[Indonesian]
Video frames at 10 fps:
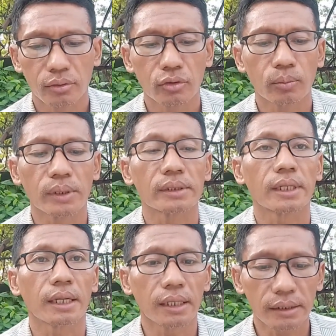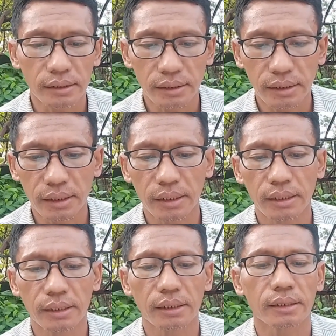untuk berjalan
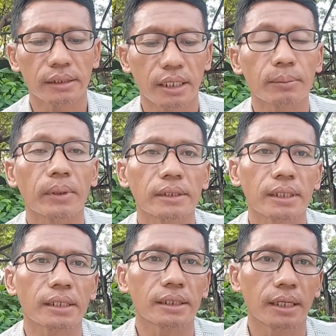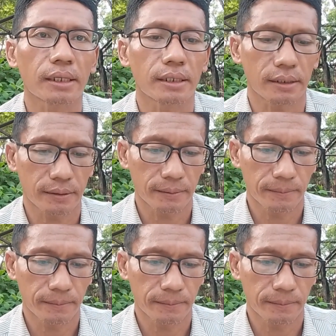sendiri tanpa sadar